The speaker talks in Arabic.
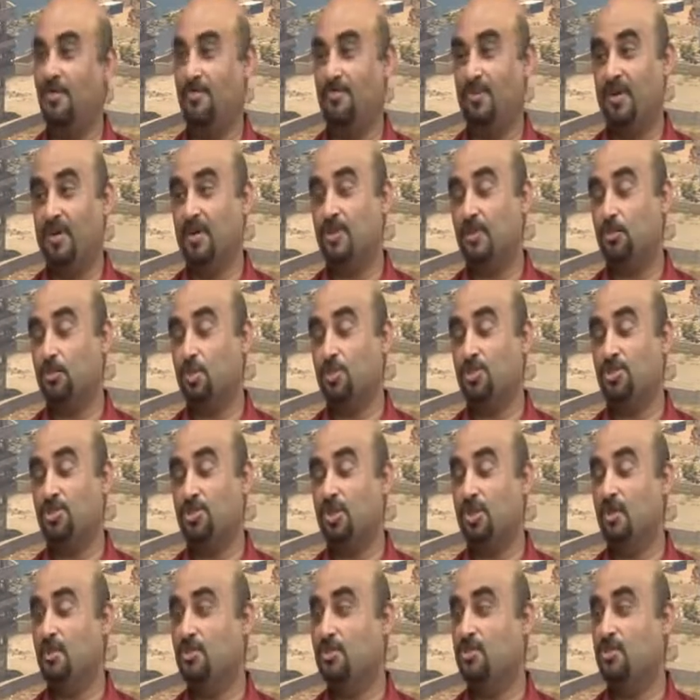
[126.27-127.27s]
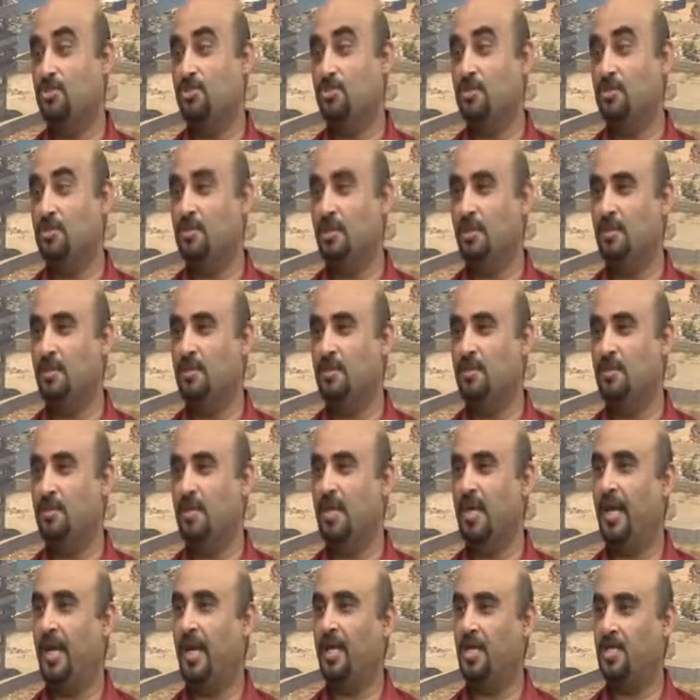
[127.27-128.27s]
فهذا مؤشر خطير جدا
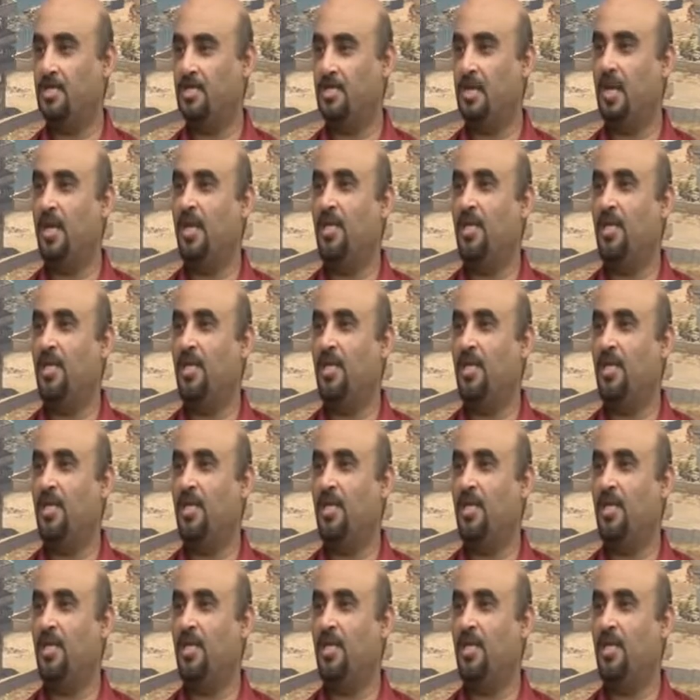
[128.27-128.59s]
ينعكس